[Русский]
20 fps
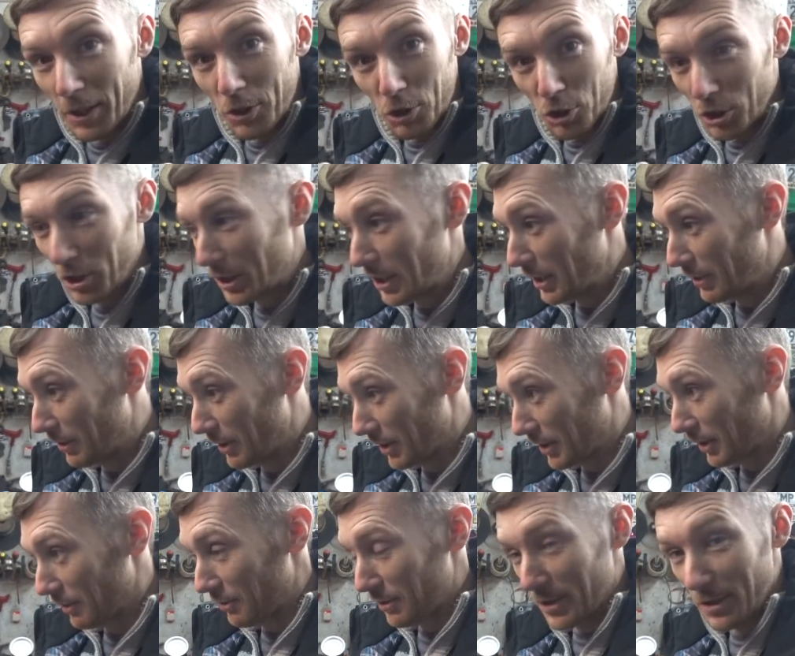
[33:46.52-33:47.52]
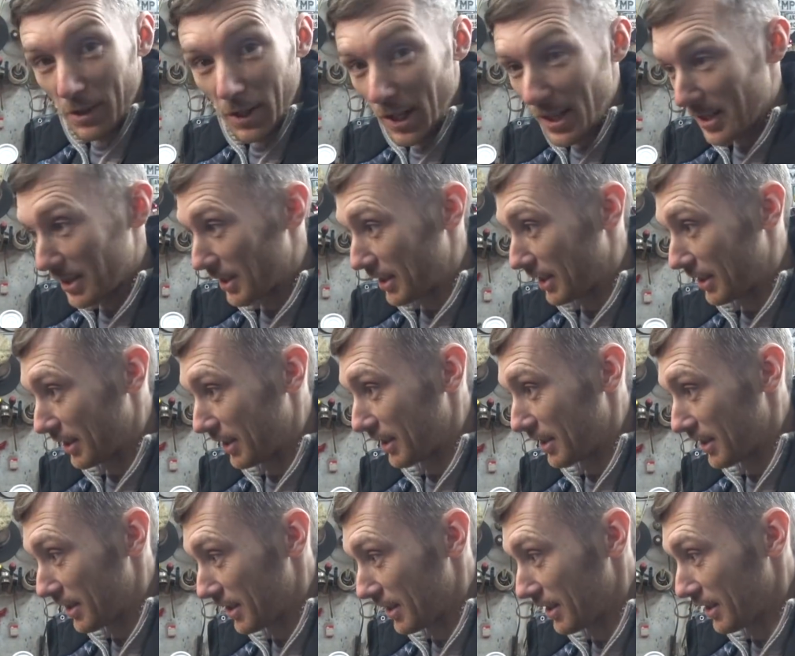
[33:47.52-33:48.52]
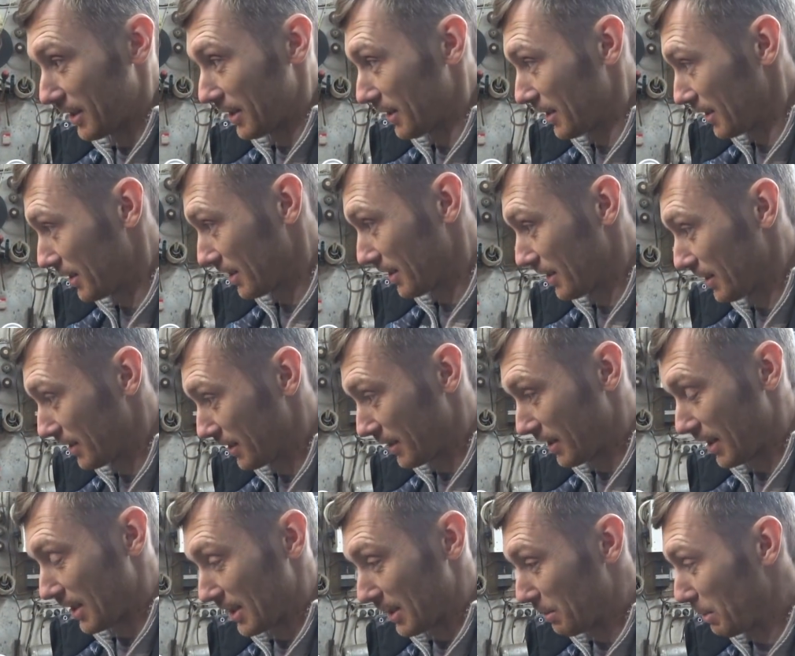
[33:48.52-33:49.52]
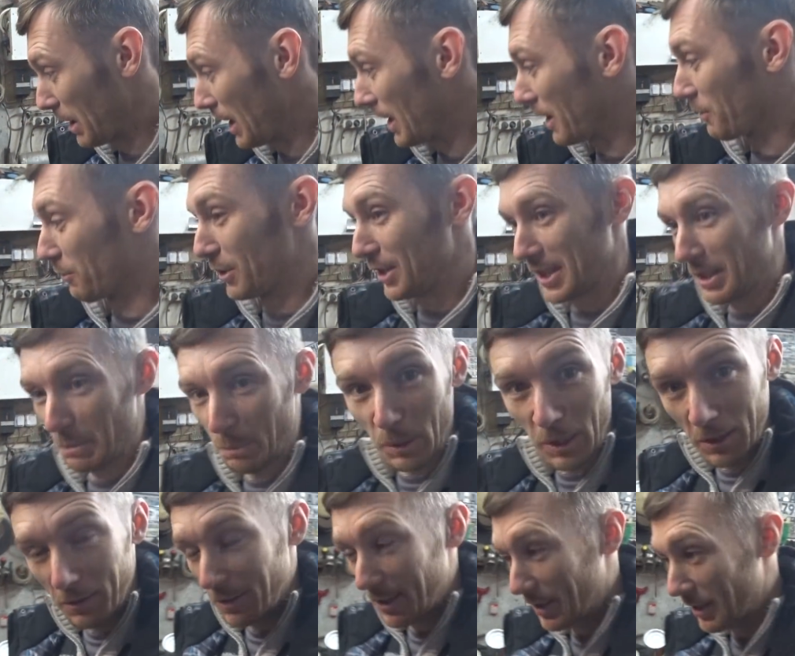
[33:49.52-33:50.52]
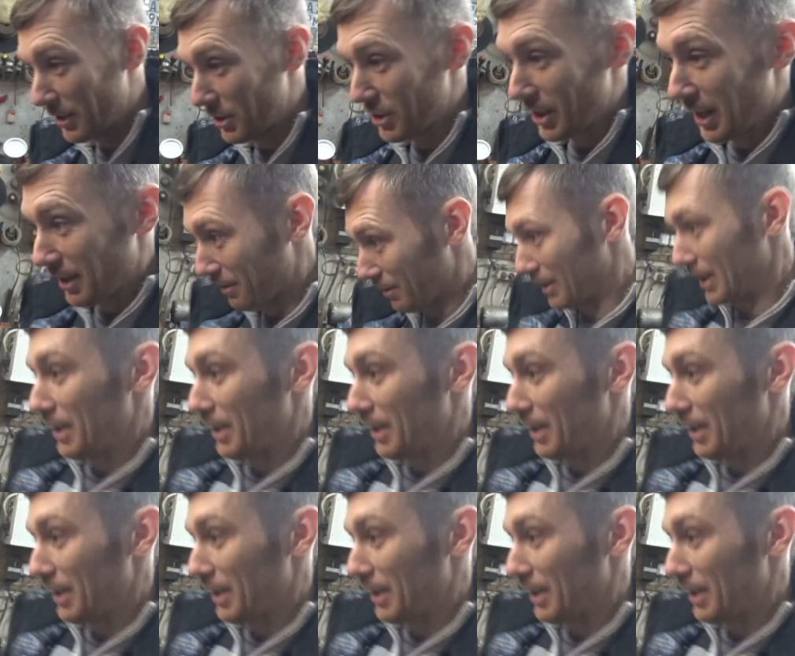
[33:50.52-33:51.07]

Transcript: четыре вилки разных э, разобрали, высыпали в один чай. Вот